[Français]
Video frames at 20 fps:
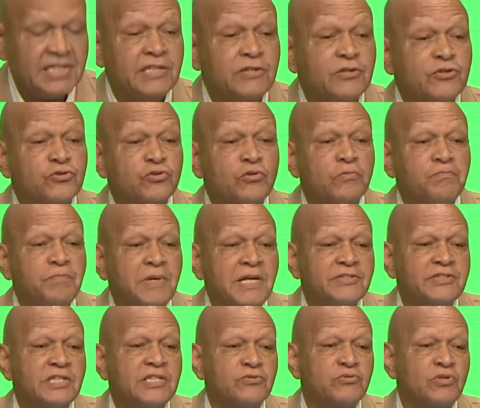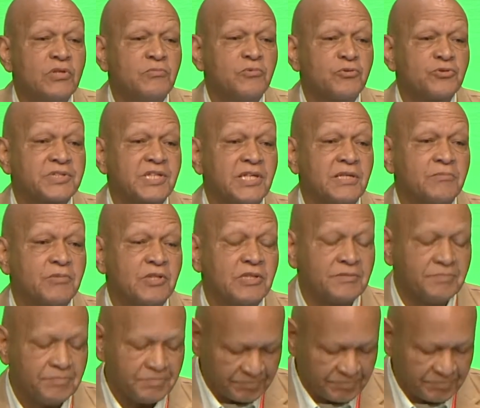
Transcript: ils ne sont pas insurmontables.